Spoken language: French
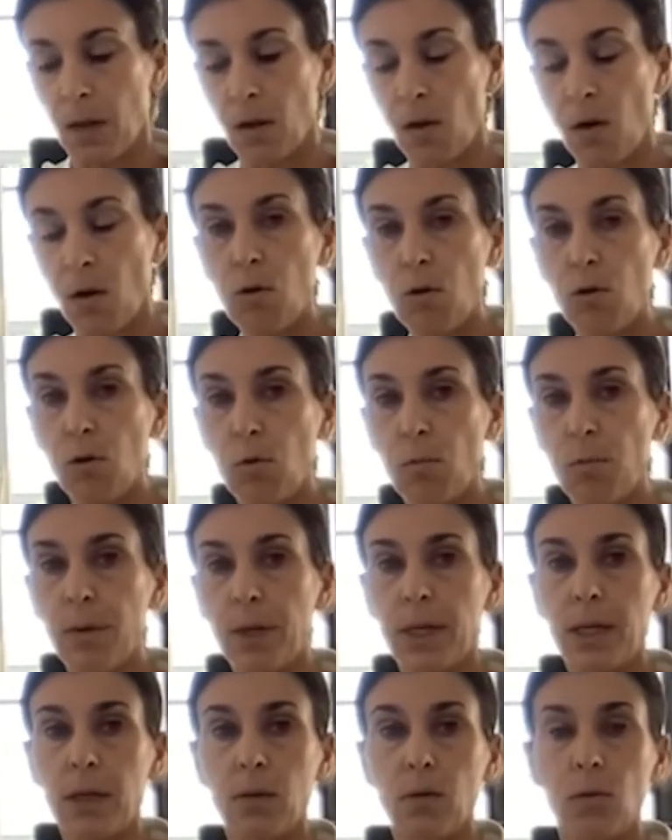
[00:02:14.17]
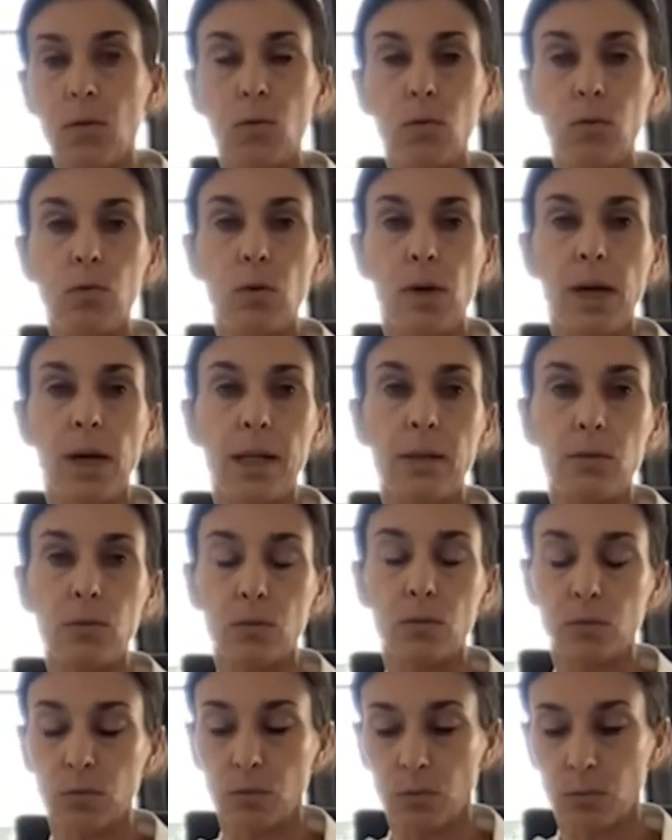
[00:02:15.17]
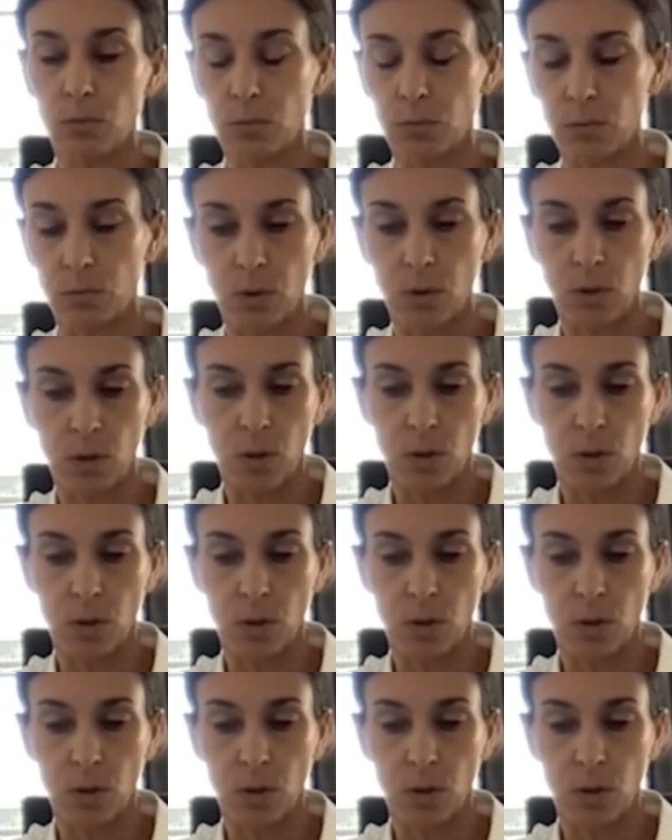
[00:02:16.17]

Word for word: englober euh, au-delà de son,